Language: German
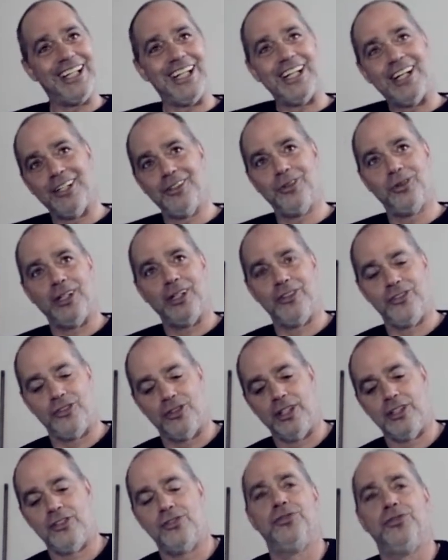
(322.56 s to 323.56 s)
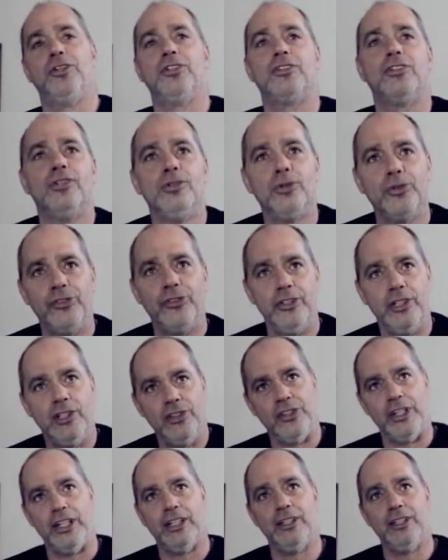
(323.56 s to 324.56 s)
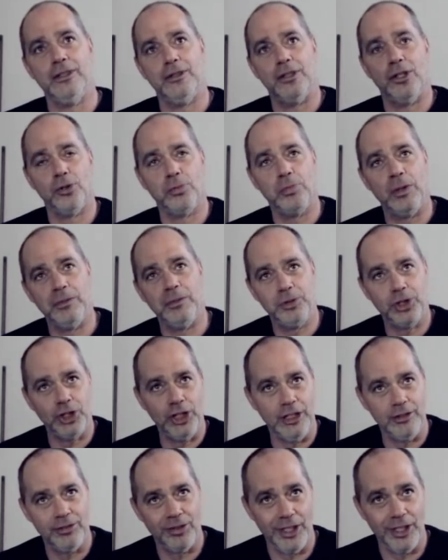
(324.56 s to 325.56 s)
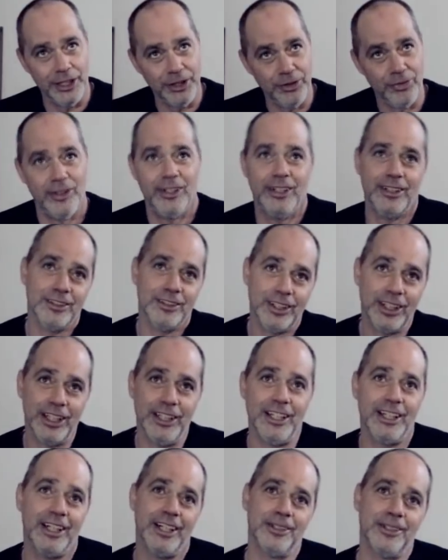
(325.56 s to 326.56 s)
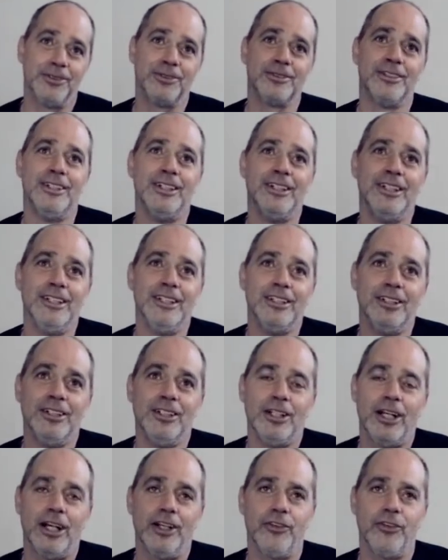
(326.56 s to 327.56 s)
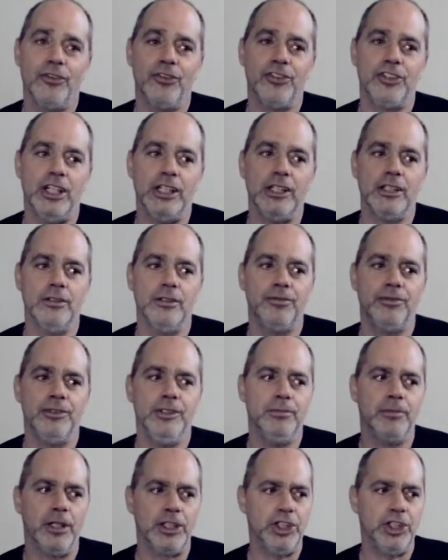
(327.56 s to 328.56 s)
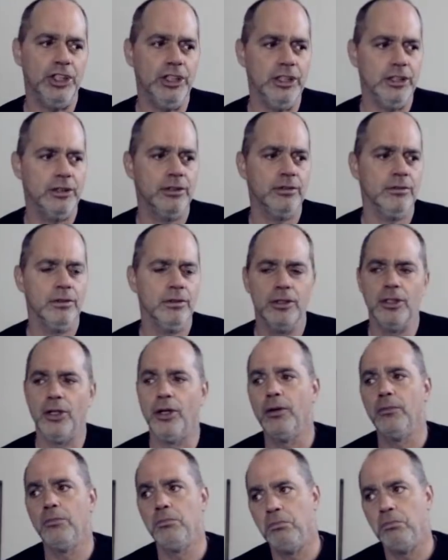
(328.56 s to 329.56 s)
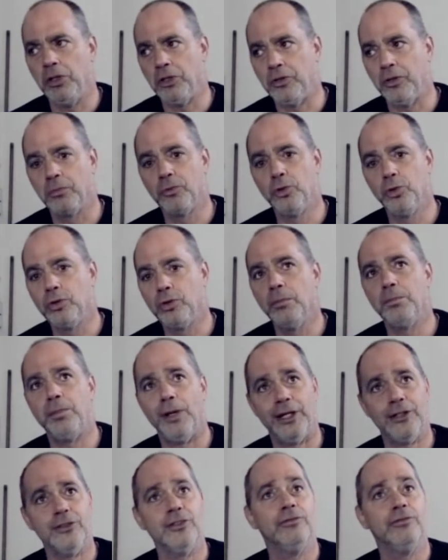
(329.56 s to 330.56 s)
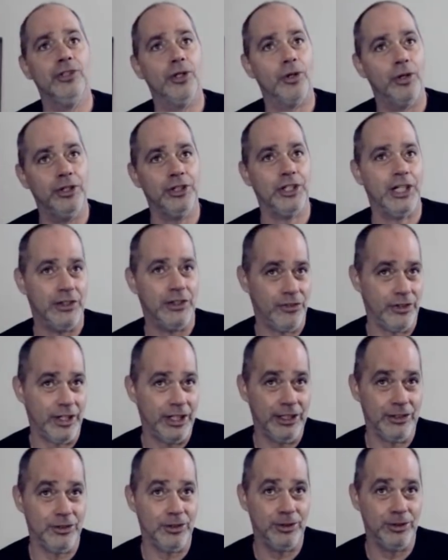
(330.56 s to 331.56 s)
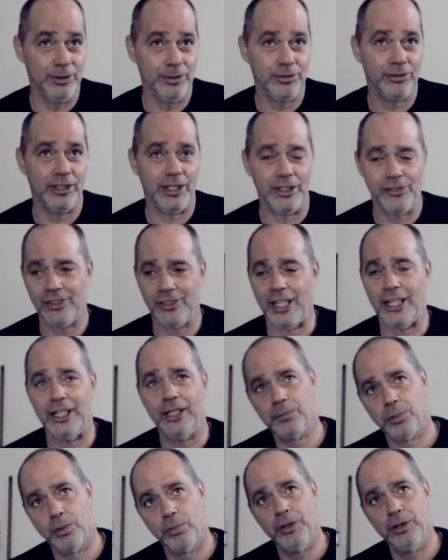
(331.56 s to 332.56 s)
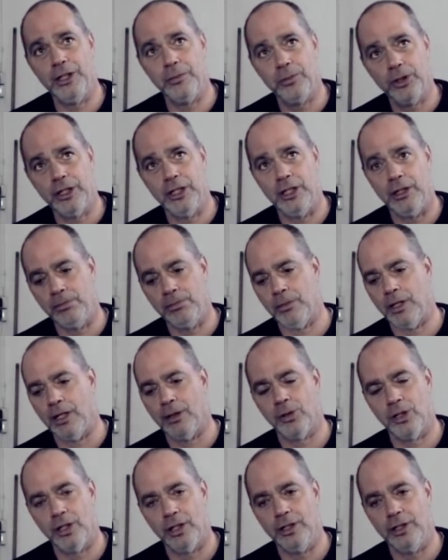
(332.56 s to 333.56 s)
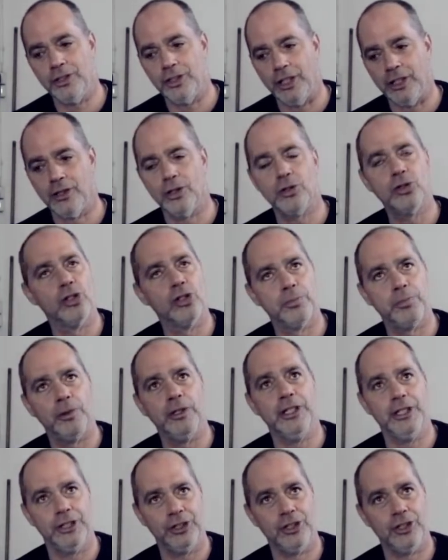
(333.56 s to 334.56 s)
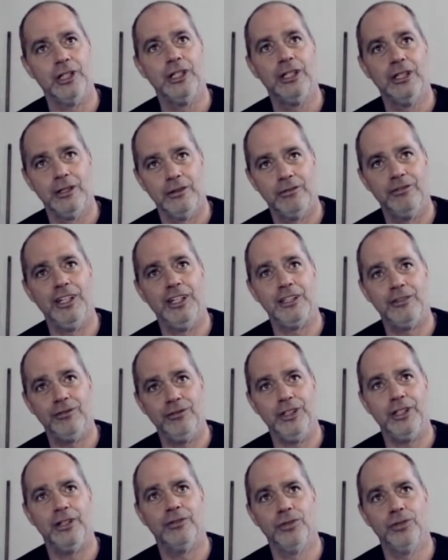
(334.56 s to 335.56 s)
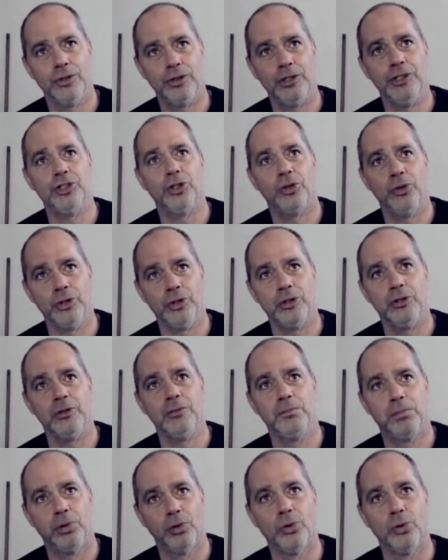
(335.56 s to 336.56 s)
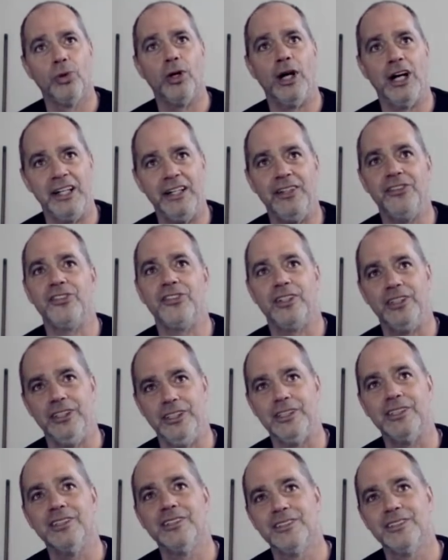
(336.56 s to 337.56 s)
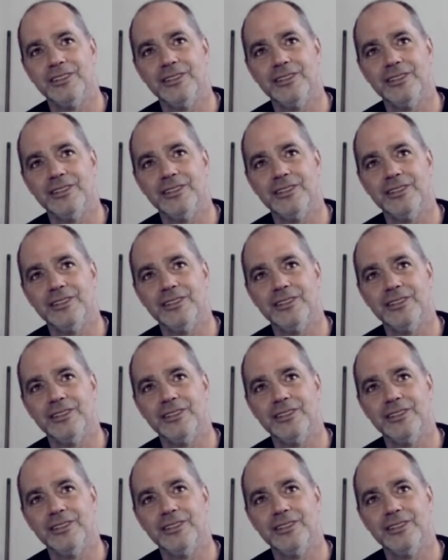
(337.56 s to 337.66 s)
Ahnung. Also das wird eine lustige Sache. Auch mal im Stehenfleisch fahren, keine Ahnung. Also ich denke, für die Maschinen mit einem guten Partner wie euch an Seite dürfte das keine Probleme geben, aber ich denke, körperlich werden wir wirklich Rücken, Po, alles kriegen.